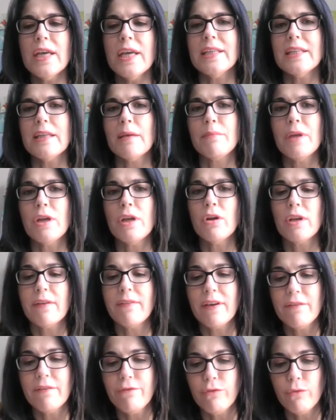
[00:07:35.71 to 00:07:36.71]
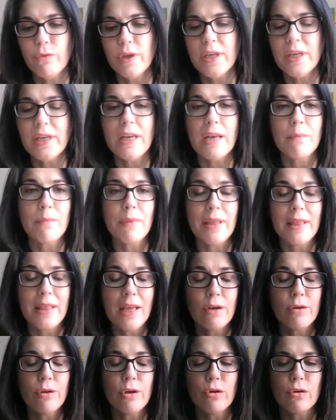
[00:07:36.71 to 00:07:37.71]
y también lo que va a influir en el
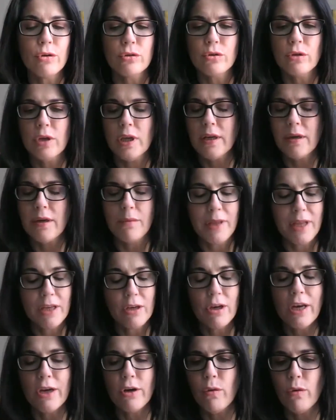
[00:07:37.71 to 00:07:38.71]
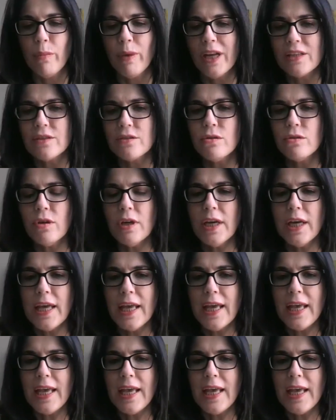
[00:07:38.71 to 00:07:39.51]
mediano y, en y largo plazo.